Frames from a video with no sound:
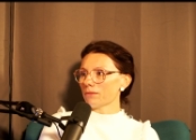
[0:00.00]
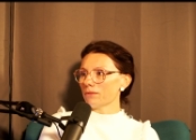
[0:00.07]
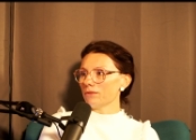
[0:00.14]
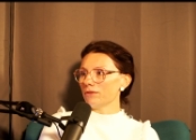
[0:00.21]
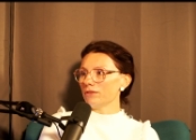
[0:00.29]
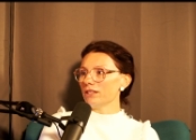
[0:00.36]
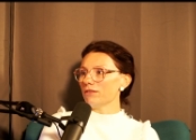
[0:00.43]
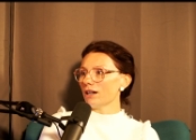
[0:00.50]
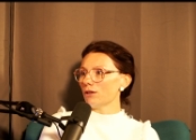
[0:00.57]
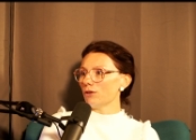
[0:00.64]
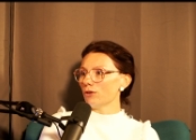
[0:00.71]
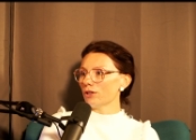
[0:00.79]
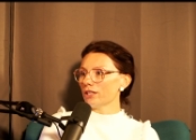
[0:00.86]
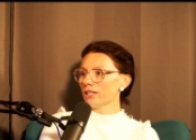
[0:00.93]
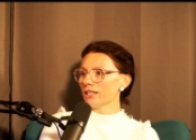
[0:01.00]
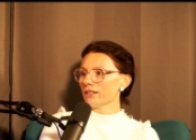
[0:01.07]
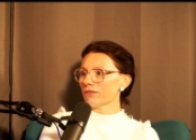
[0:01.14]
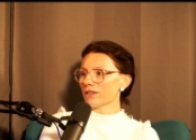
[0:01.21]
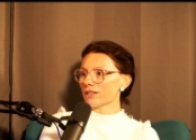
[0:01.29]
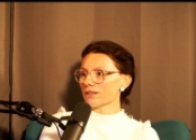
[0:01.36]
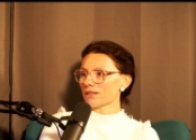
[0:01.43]
Viva Learning,
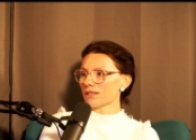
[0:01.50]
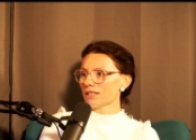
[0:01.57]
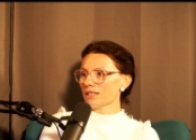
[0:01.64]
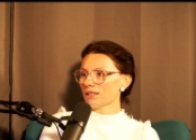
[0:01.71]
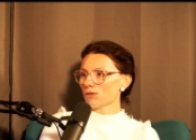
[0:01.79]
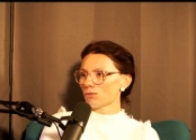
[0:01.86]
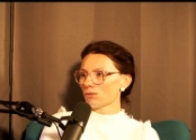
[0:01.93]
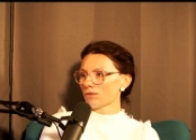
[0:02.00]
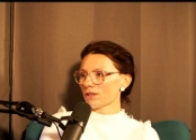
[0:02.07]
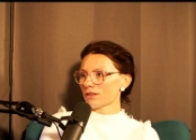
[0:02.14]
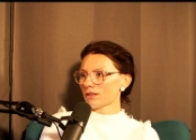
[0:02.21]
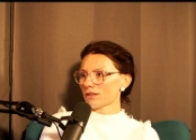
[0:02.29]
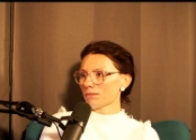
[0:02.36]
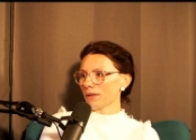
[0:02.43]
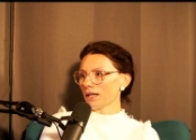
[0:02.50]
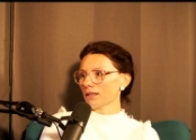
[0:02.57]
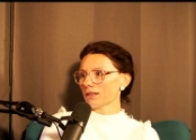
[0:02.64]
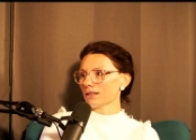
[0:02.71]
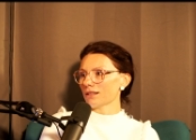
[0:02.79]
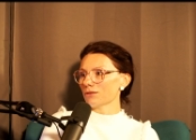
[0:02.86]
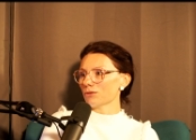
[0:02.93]
was das ist und was das
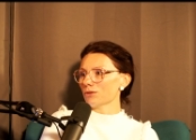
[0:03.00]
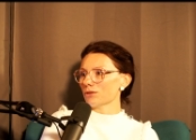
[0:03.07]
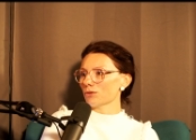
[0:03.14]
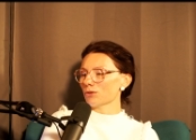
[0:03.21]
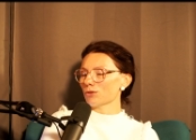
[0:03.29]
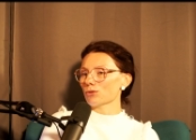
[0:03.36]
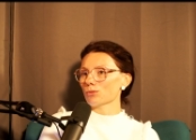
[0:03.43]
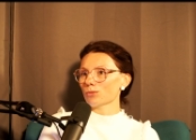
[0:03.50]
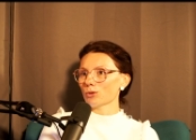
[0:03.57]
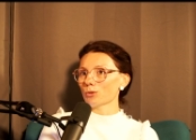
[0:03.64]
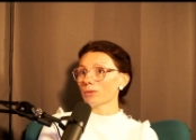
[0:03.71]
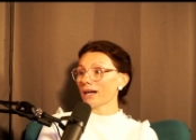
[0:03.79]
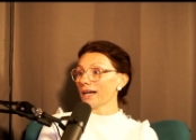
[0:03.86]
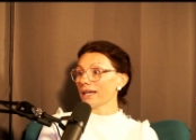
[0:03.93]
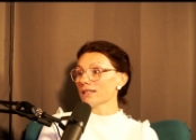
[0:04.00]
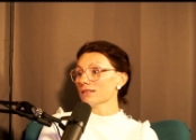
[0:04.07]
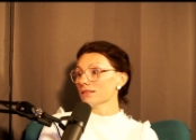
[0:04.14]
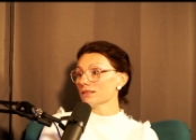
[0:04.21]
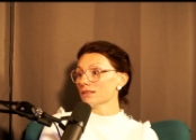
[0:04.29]
macht. Kannst mhm. du das kurz um, umreißen?